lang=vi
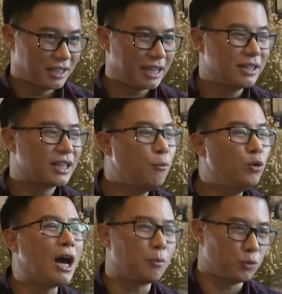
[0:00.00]
Cái
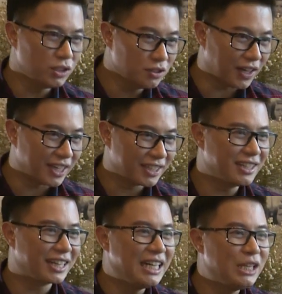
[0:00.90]
môn học nó như vậy,
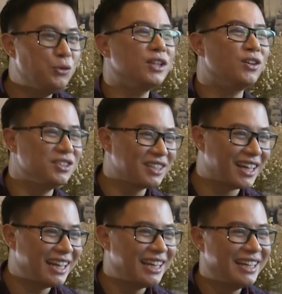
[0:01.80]
cái lý thuyết nó như
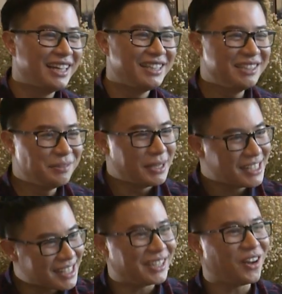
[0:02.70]
thế, nhưng mình
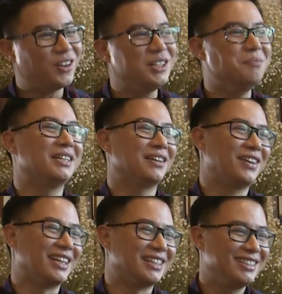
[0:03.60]
dạy nó thì mình lại
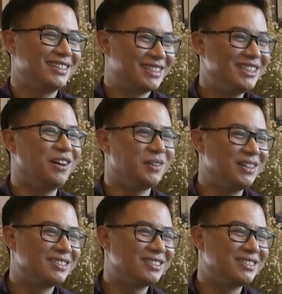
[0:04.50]
phải sinh động hơn.